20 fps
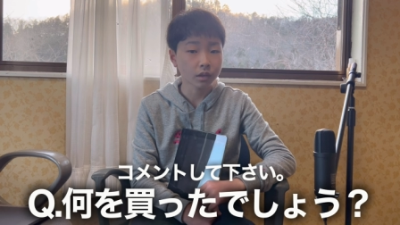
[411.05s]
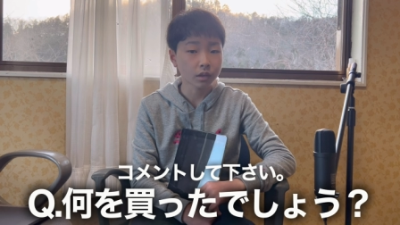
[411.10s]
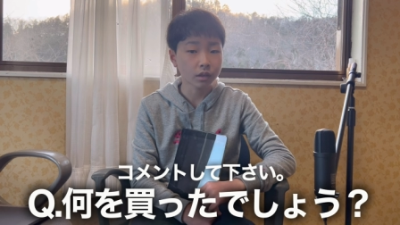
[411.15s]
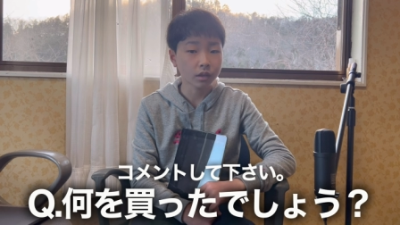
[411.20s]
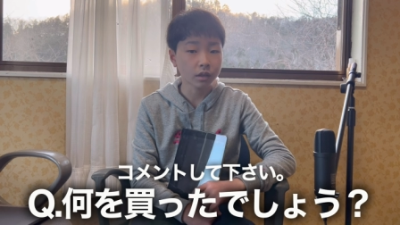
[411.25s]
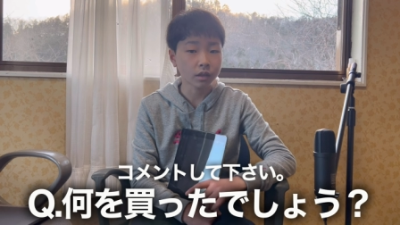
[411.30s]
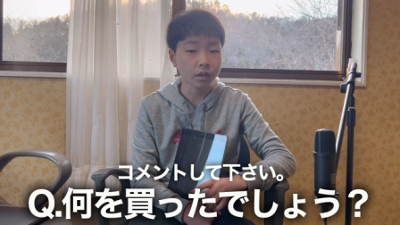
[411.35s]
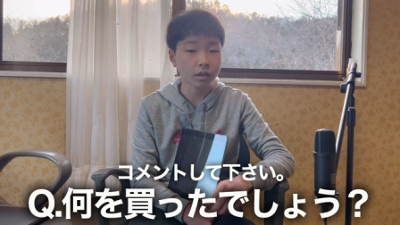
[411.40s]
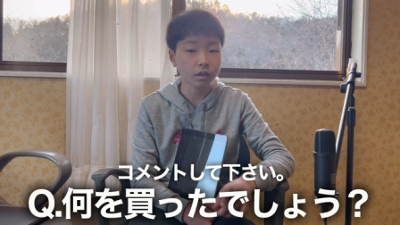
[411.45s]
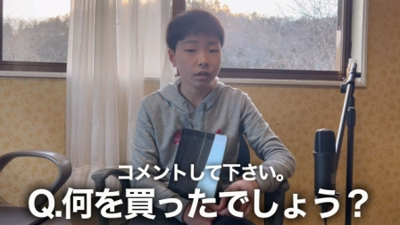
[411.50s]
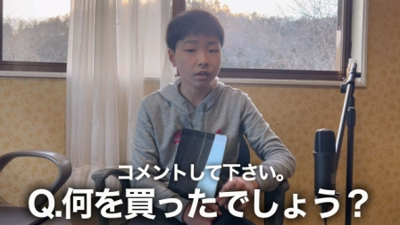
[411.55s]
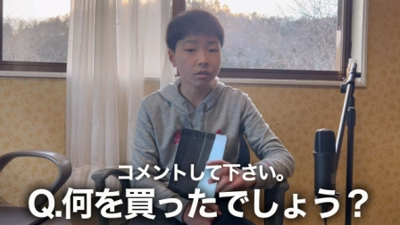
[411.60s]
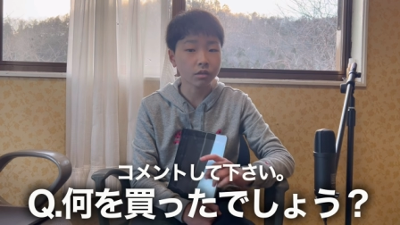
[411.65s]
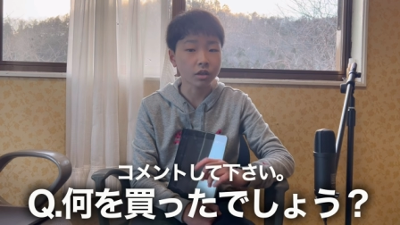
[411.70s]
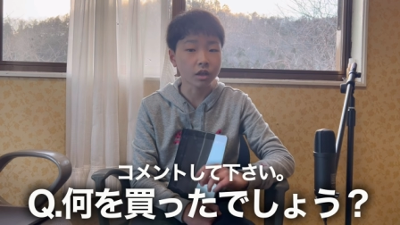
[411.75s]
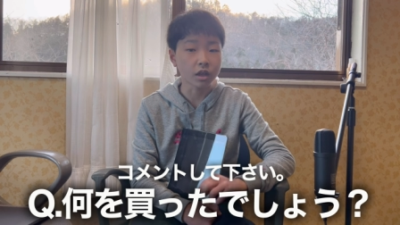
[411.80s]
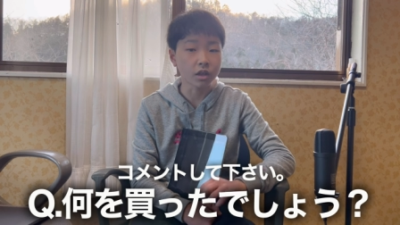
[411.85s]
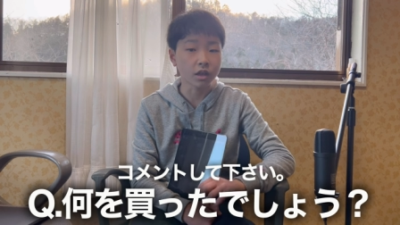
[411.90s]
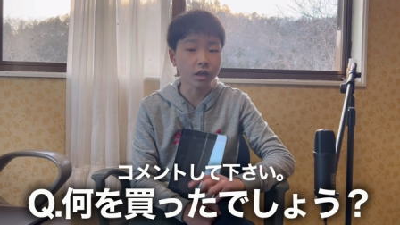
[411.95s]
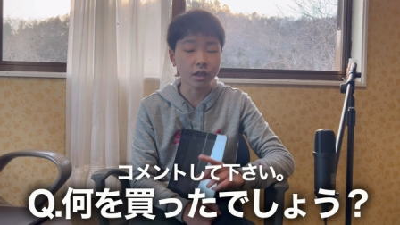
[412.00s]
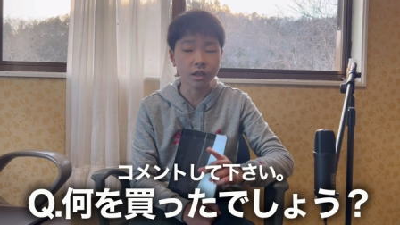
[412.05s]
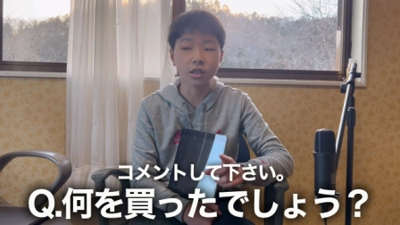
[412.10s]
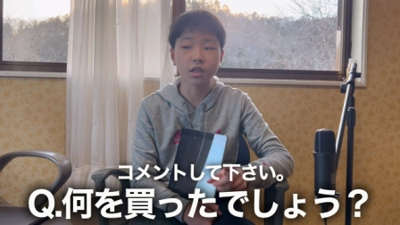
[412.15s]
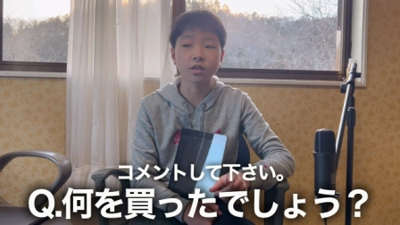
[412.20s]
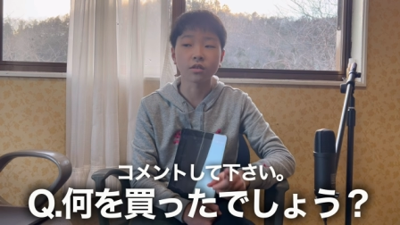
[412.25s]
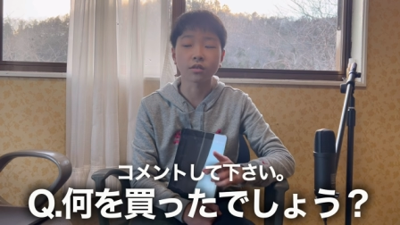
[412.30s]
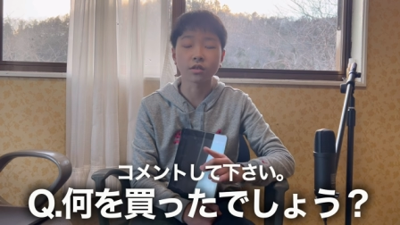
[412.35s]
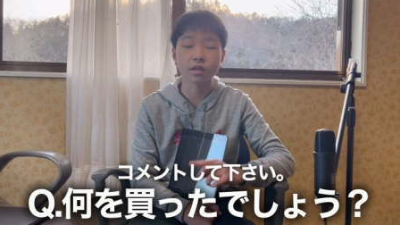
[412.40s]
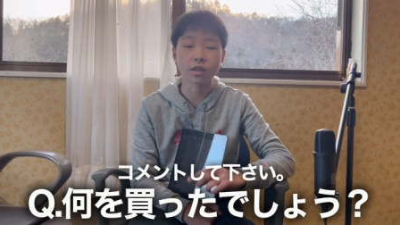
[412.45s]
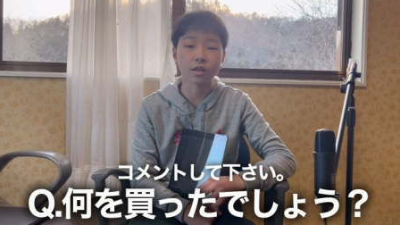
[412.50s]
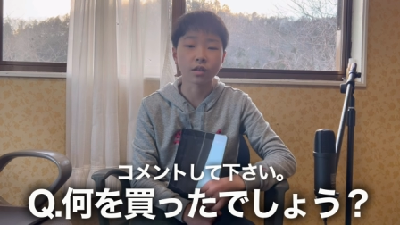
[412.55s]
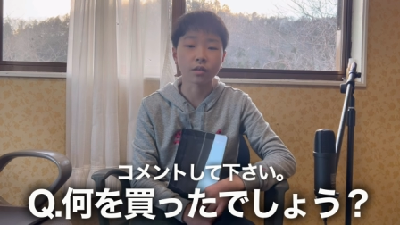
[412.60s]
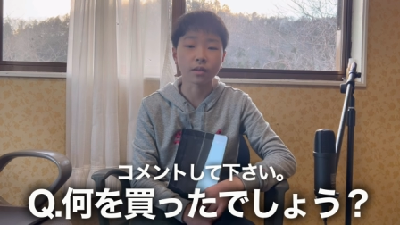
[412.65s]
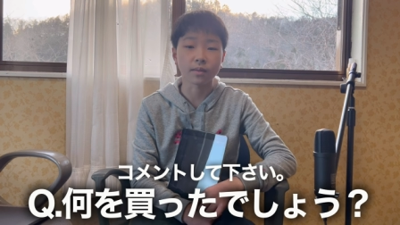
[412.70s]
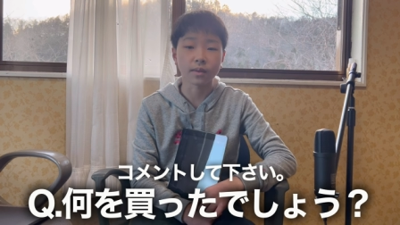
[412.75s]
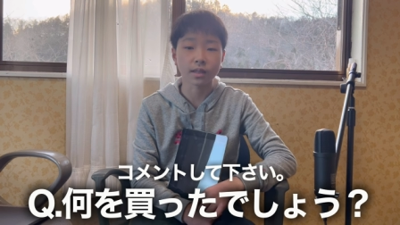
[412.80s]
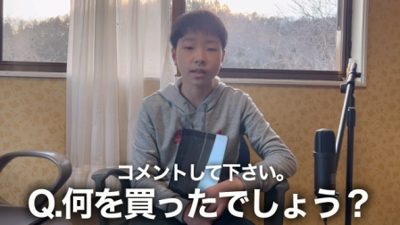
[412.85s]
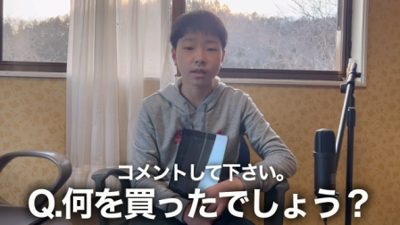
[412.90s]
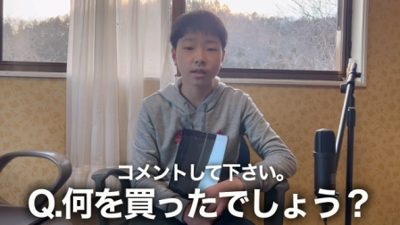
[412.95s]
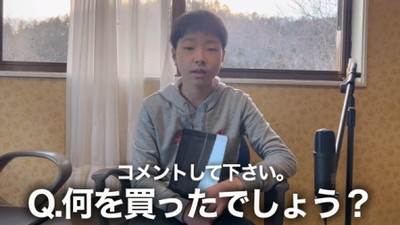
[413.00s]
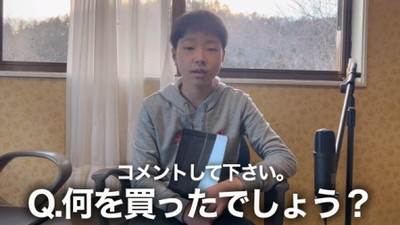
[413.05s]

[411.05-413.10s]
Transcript: 当たった人に返信をつけておきます。